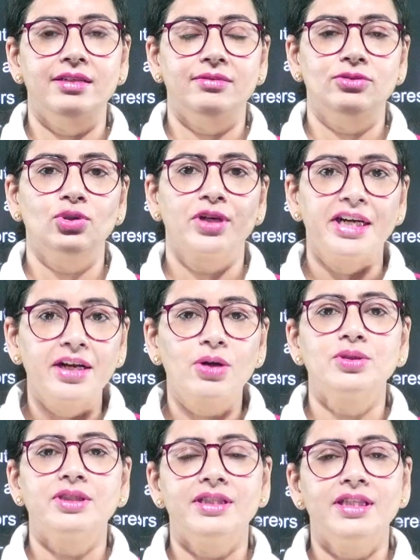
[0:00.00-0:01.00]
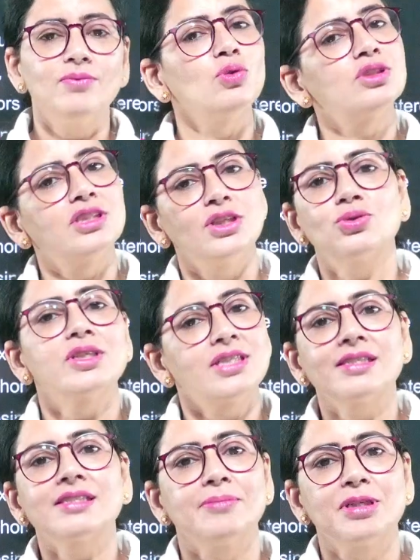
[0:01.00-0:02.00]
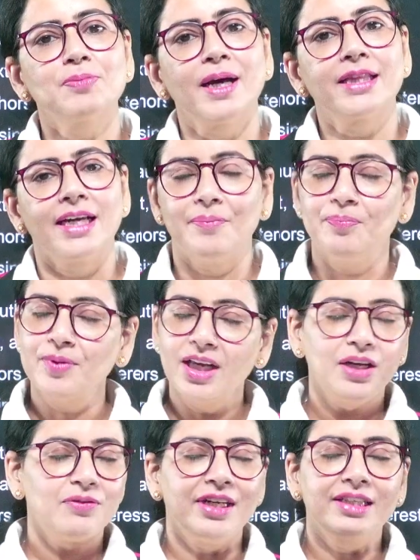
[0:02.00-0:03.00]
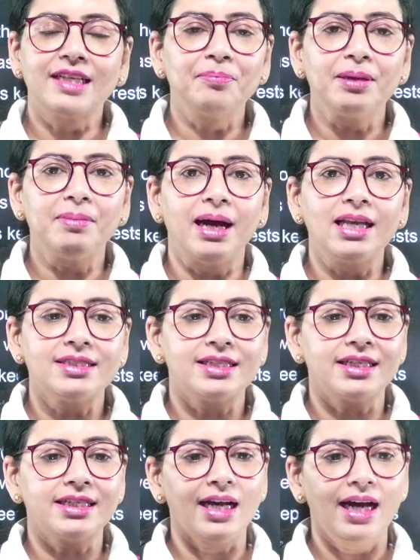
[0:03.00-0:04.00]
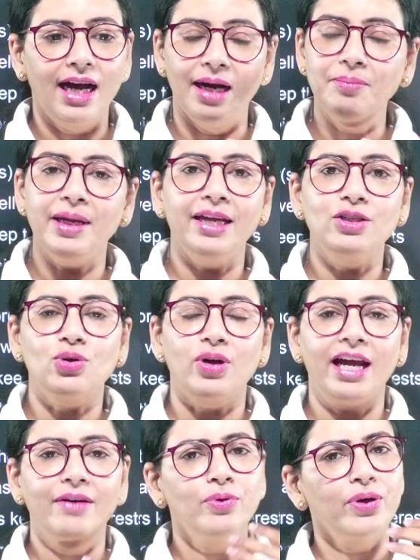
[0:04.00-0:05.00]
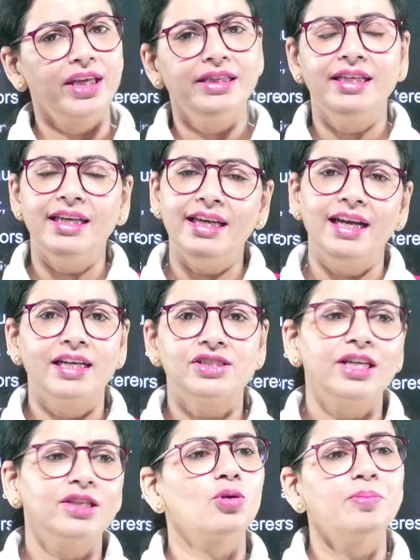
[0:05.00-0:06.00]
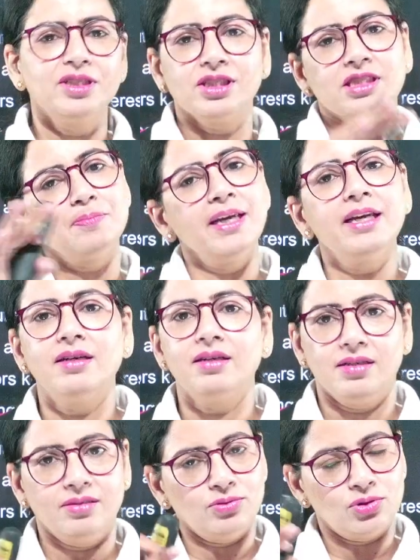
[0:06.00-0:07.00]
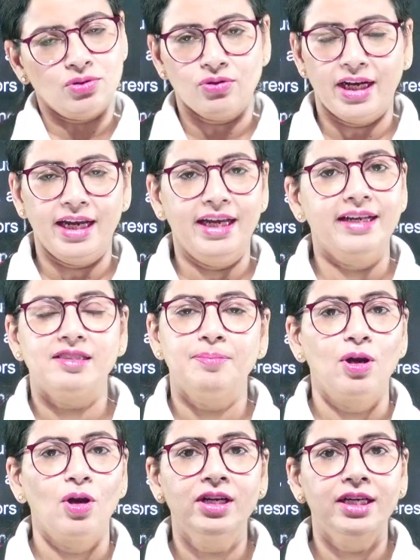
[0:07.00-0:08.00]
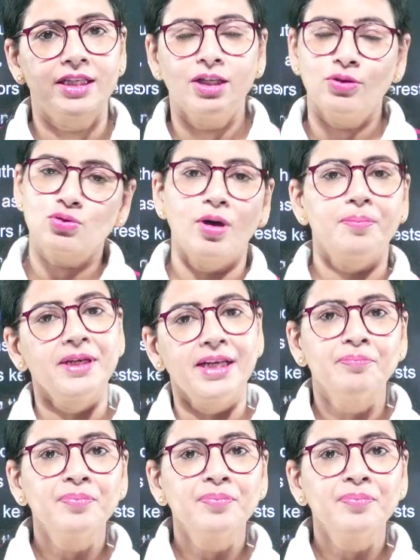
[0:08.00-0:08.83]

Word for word: जो रीडर होते थे वो उस चीज़ को अच्छे से समझ पाते हैं फॉर एग्जांपल मान लीजिए कि हमें जो है वो हिंदी इंग्लिश या जो भी जिस भी जो है एरिया से बिलोंग करता है उसको अपनी